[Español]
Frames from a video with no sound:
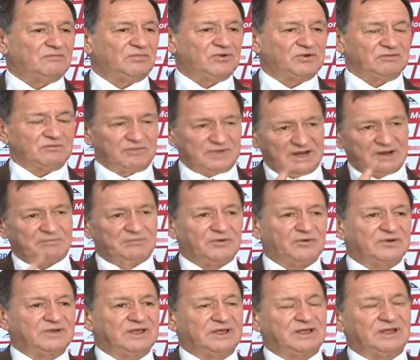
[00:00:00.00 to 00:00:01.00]
Por, mira,
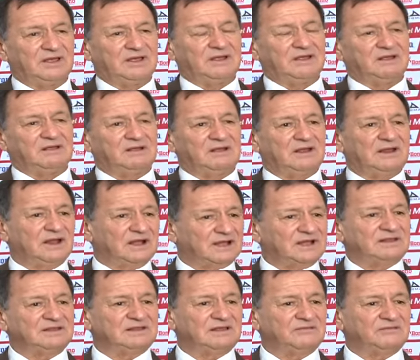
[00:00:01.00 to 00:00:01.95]
porque en aquel